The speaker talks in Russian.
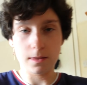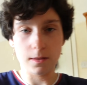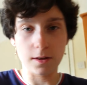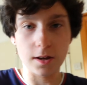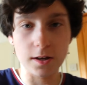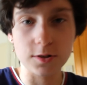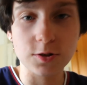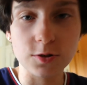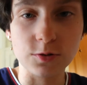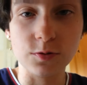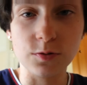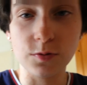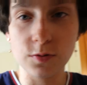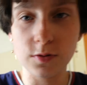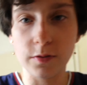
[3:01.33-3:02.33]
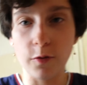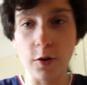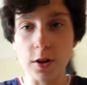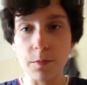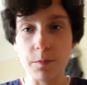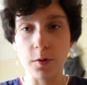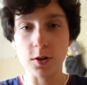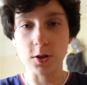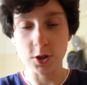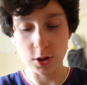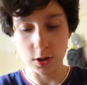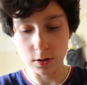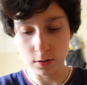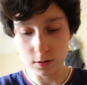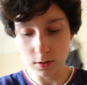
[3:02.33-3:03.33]
но я хочу сегодня
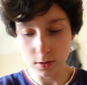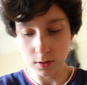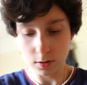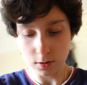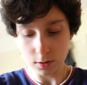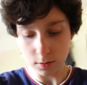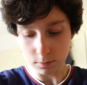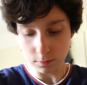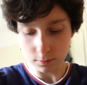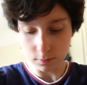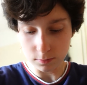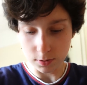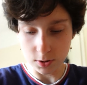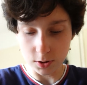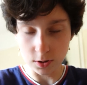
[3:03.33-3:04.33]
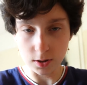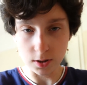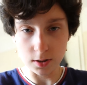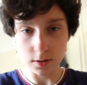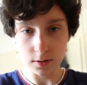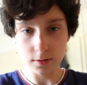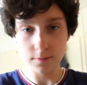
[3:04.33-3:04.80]
больше почитать.